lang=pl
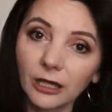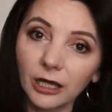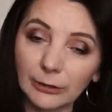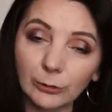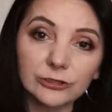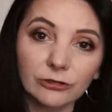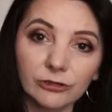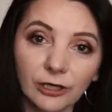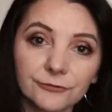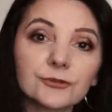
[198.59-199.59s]
A mało
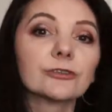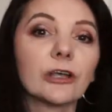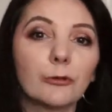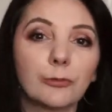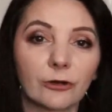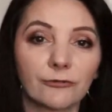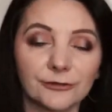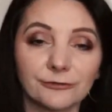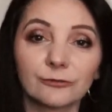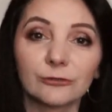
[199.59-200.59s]
tego, ja wyciągnęłam
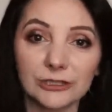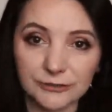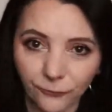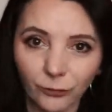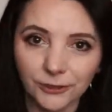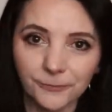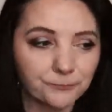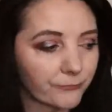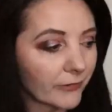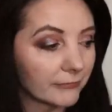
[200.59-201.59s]
opakowanie w ogóle z folii,
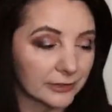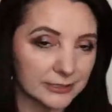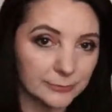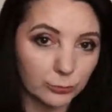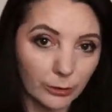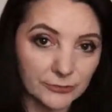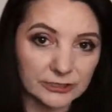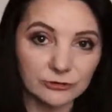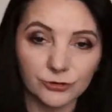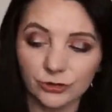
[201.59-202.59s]
więc byłam
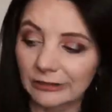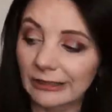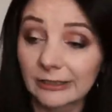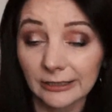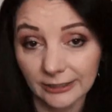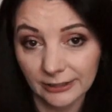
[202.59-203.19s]
zaskoczona.